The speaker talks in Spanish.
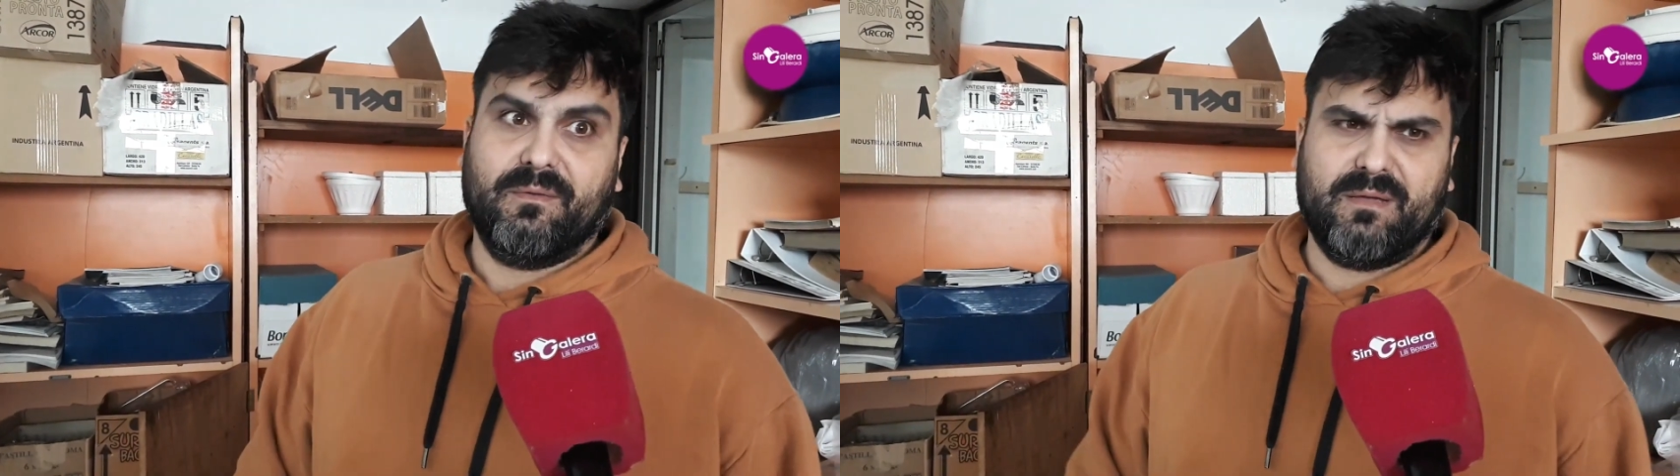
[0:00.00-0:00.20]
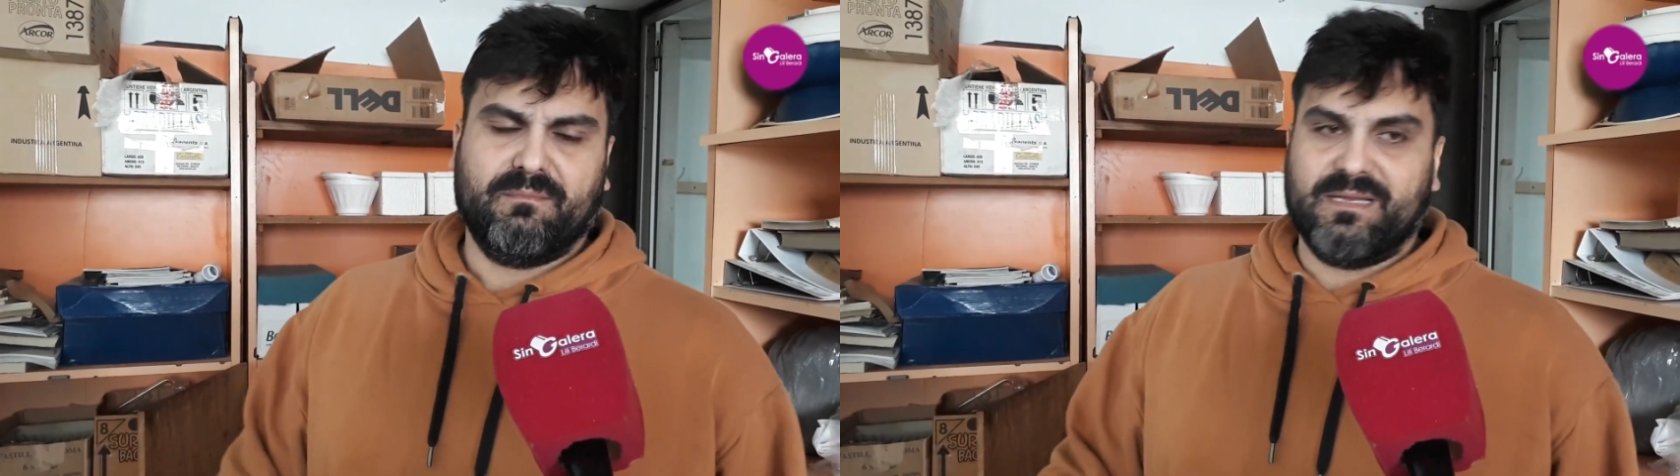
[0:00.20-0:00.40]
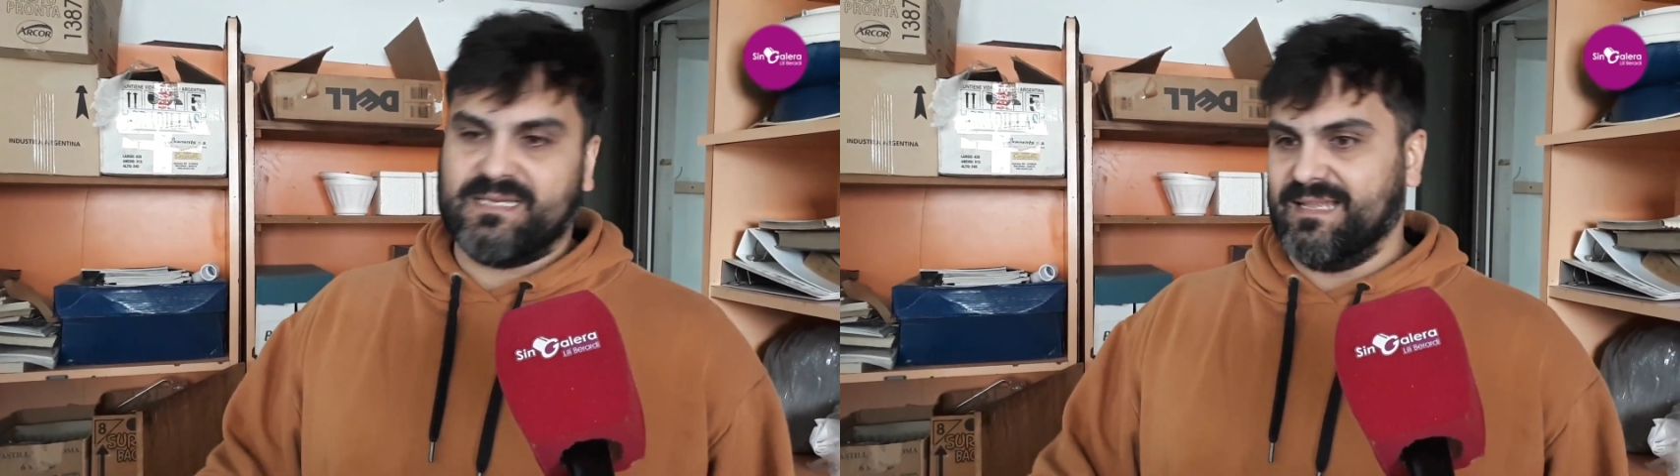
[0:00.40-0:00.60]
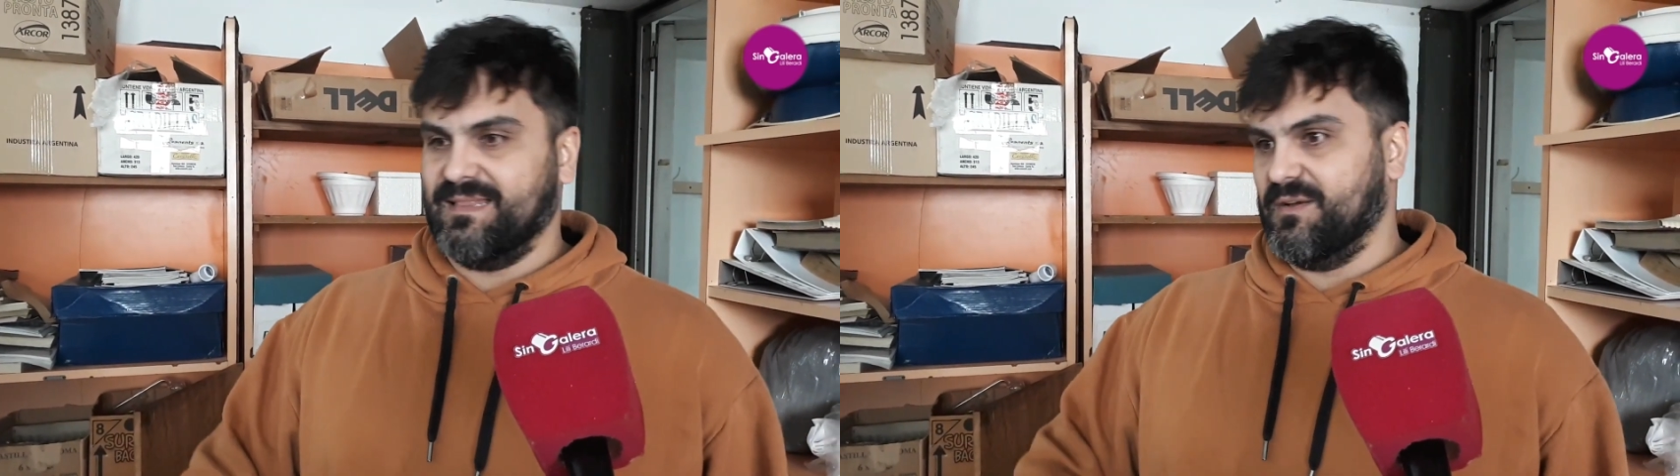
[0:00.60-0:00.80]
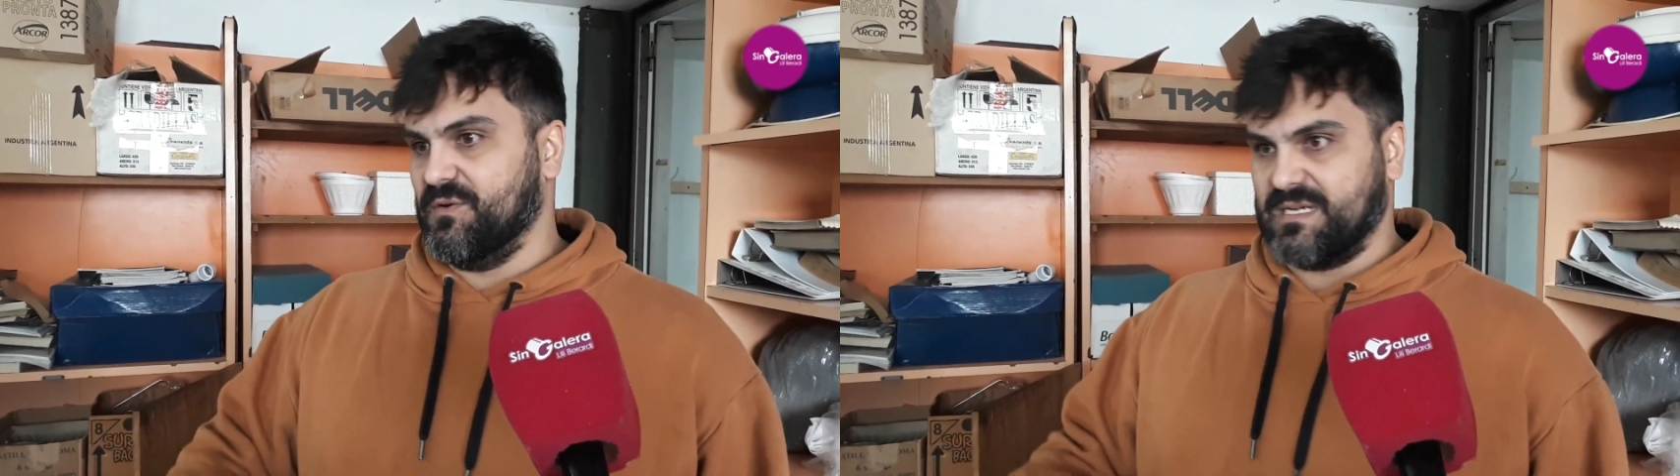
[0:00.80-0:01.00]
bien
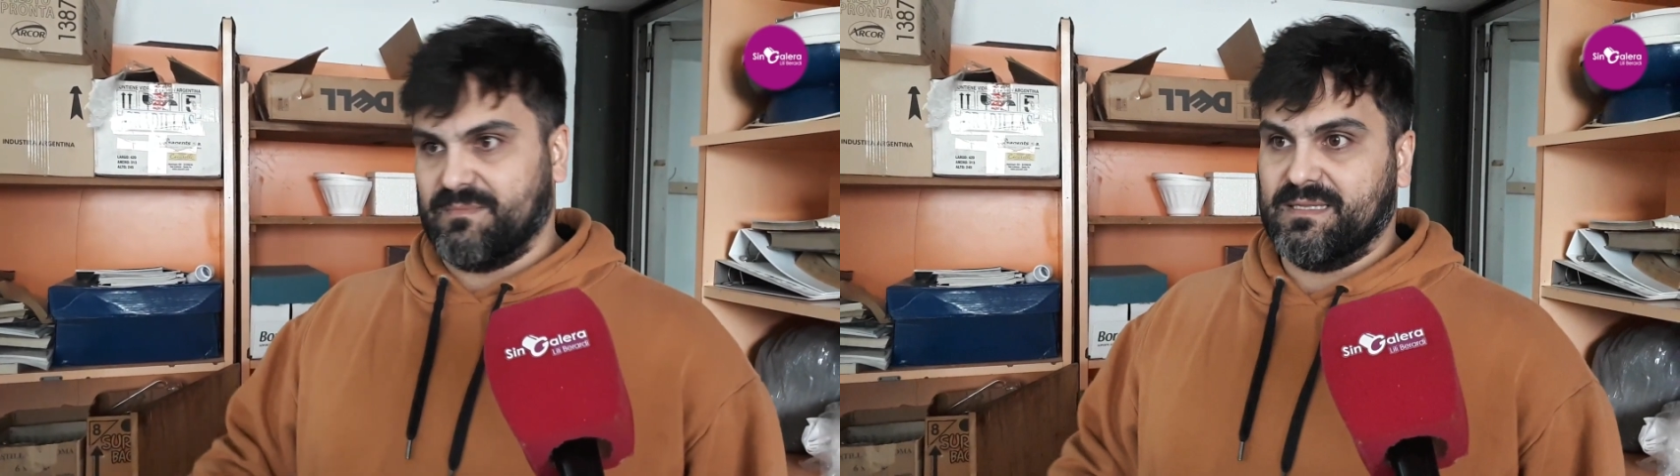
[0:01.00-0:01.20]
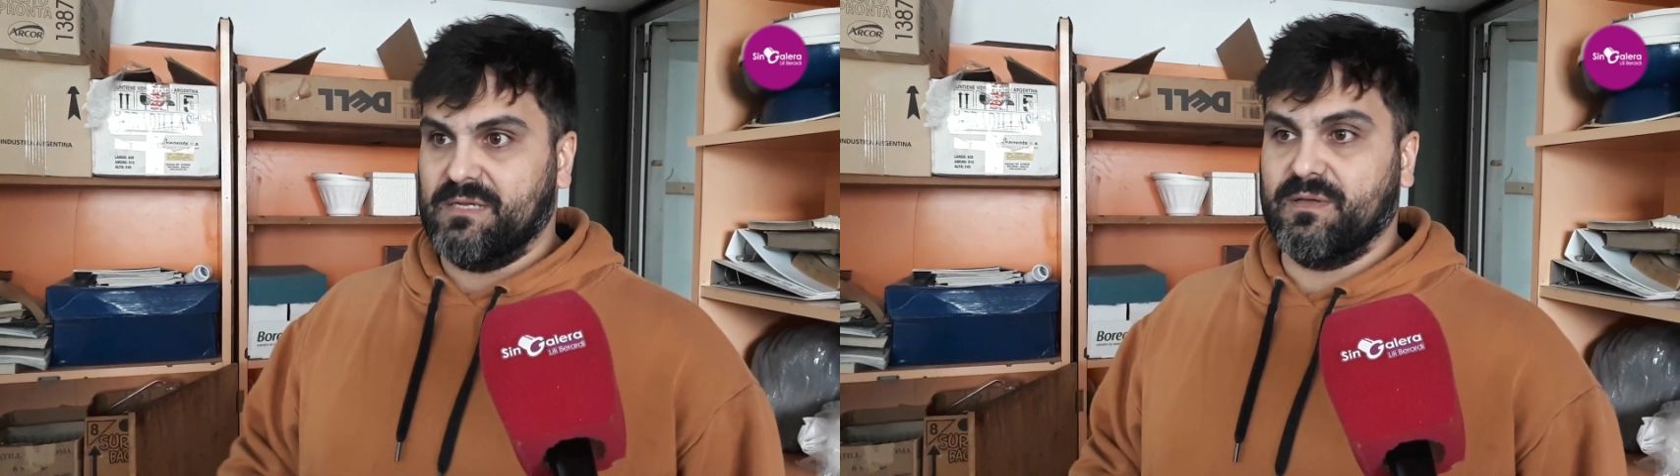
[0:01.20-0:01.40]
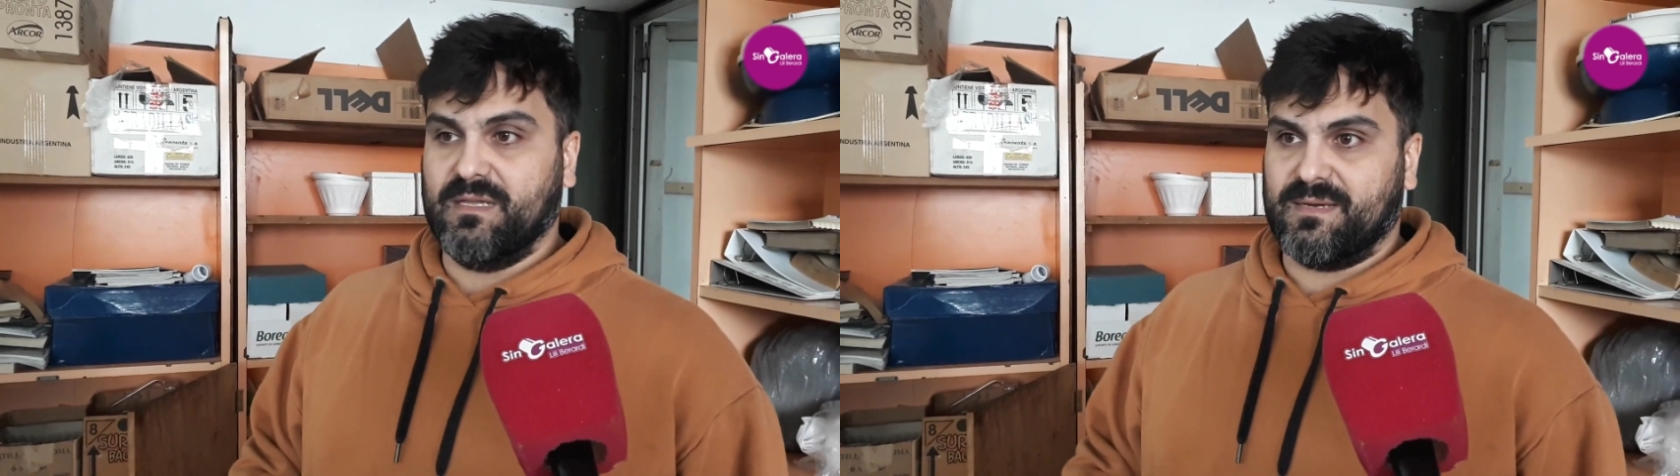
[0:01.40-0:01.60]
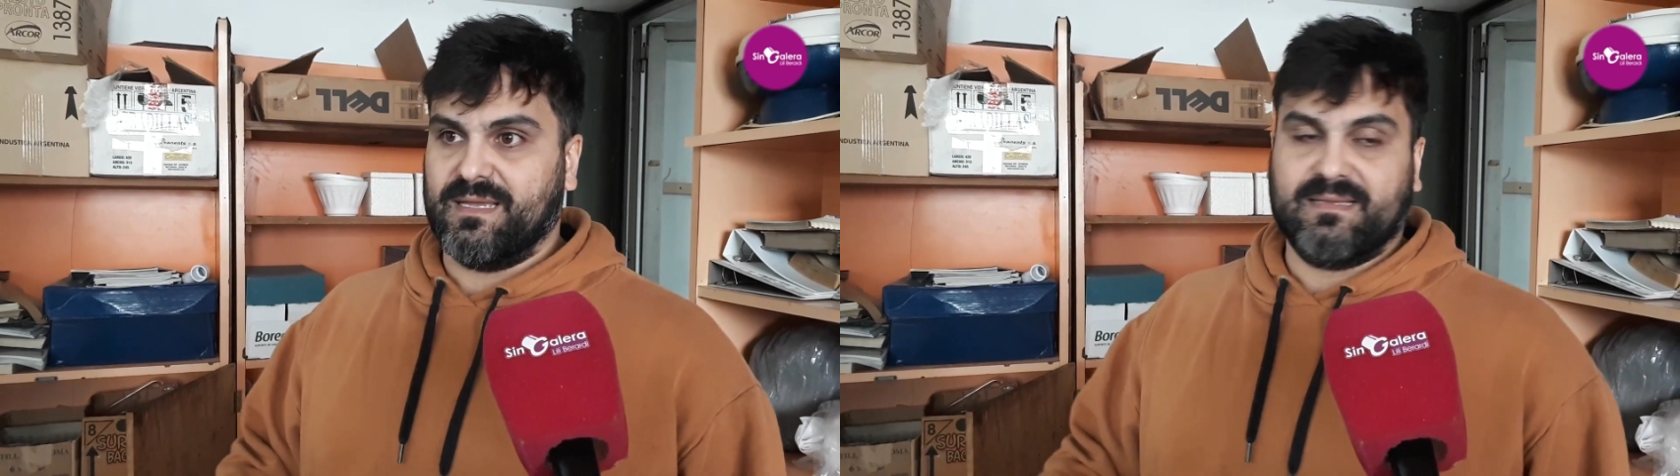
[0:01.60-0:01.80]
brillantes o llamativos y demás,